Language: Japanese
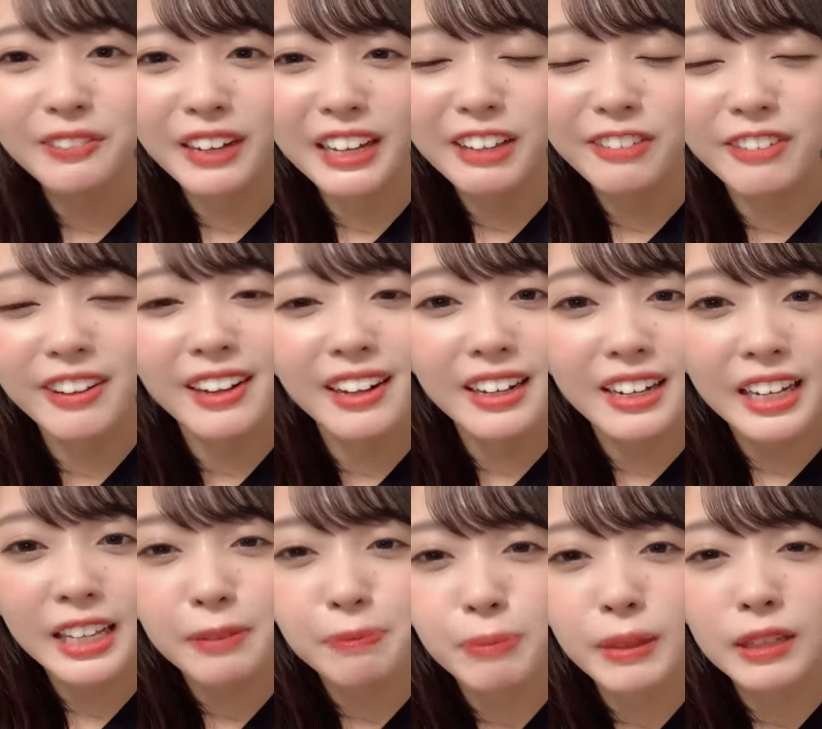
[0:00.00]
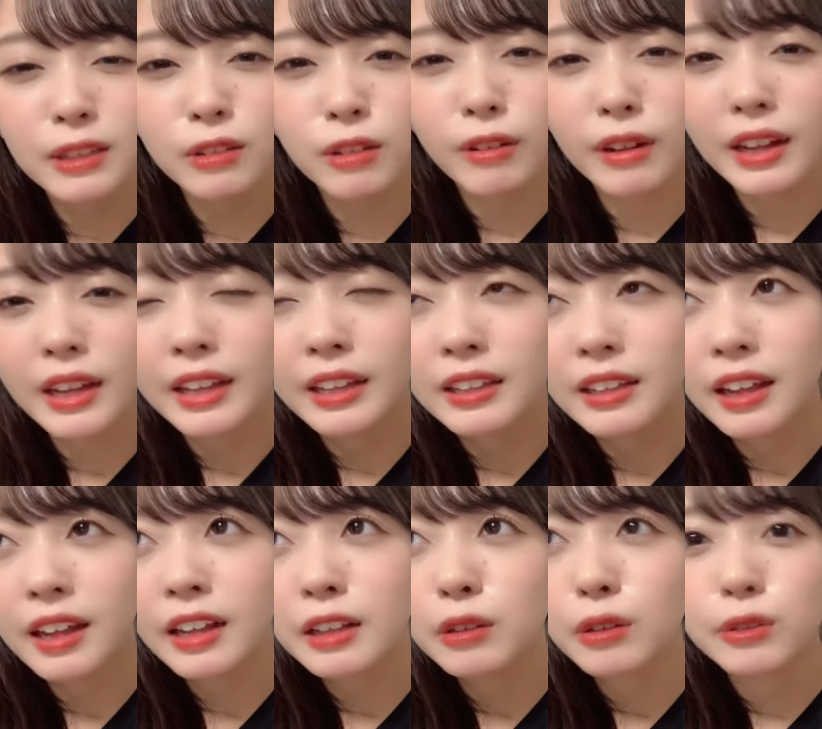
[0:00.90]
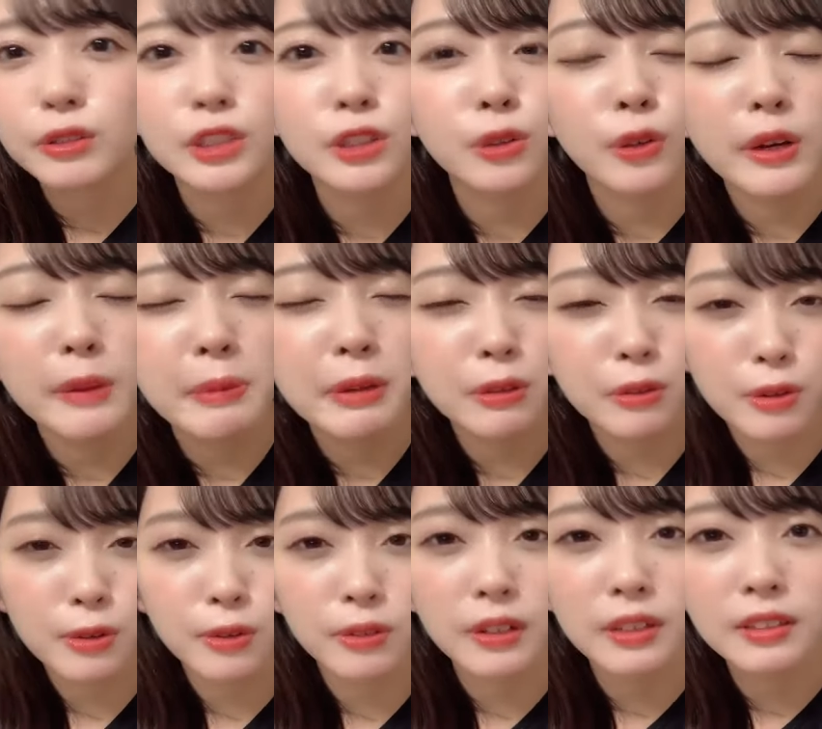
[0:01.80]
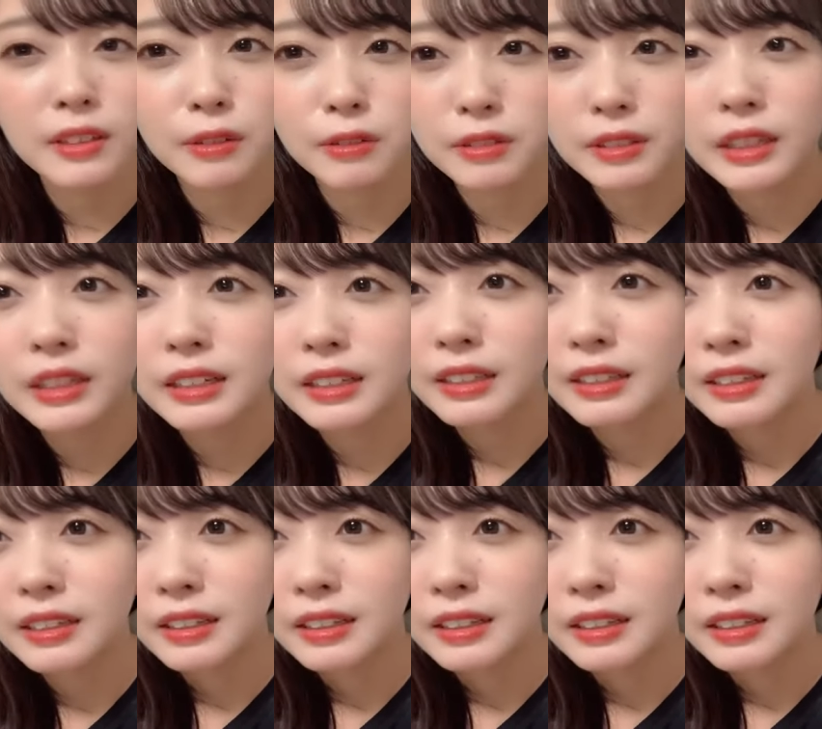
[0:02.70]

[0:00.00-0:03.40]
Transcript: ワイは iPad 変えた後の1人目の人だったので